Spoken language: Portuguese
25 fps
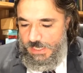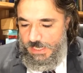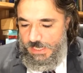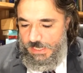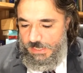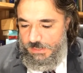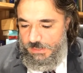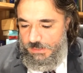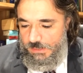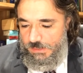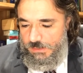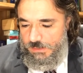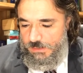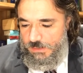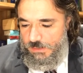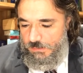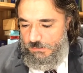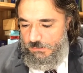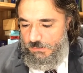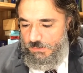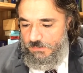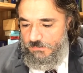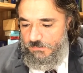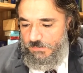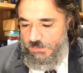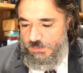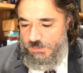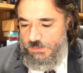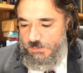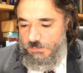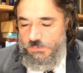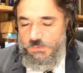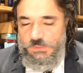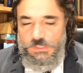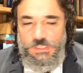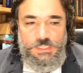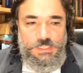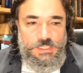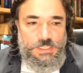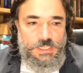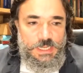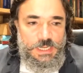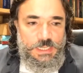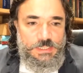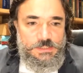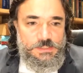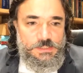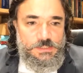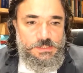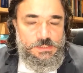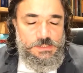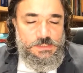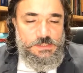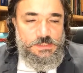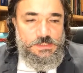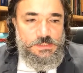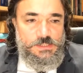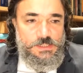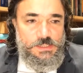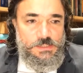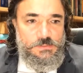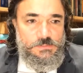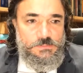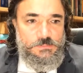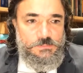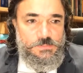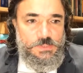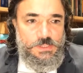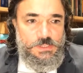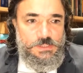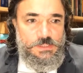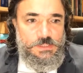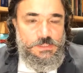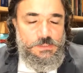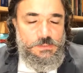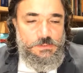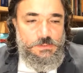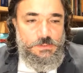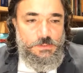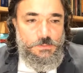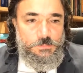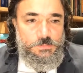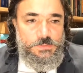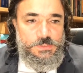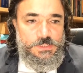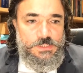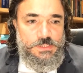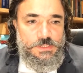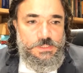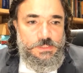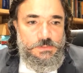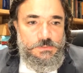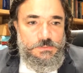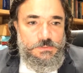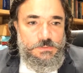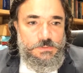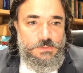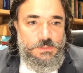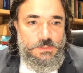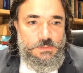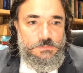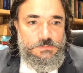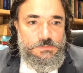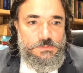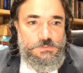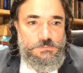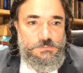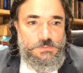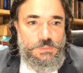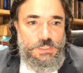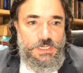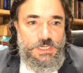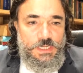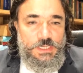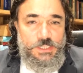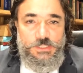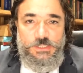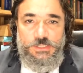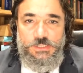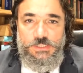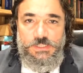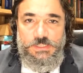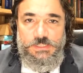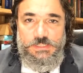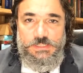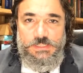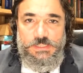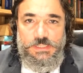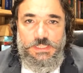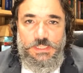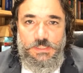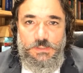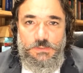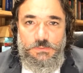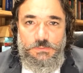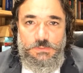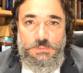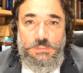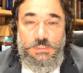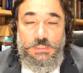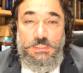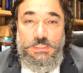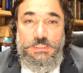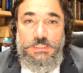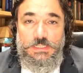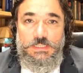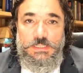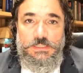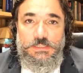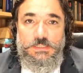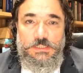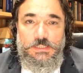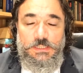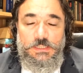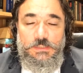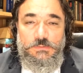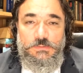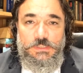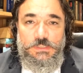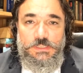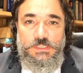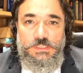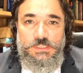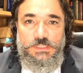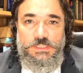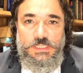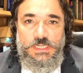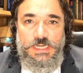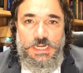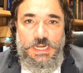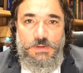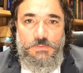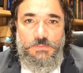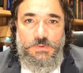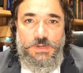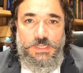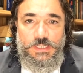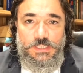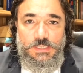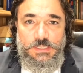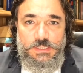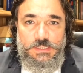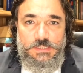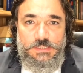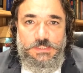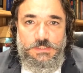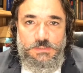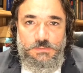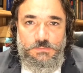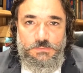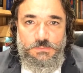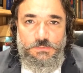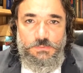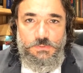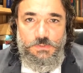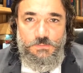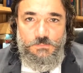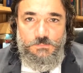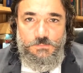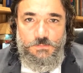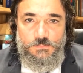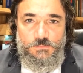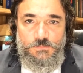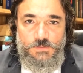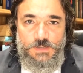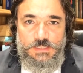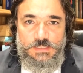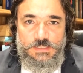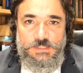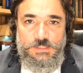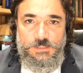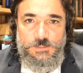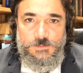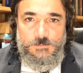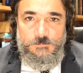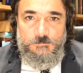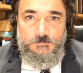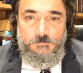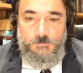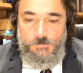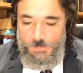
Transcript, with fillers: Aqui então nós fazemos a, a distinção, né, que eu preciso então de uma extensão e tenho que indicar uma intenção do que eu vou fazer.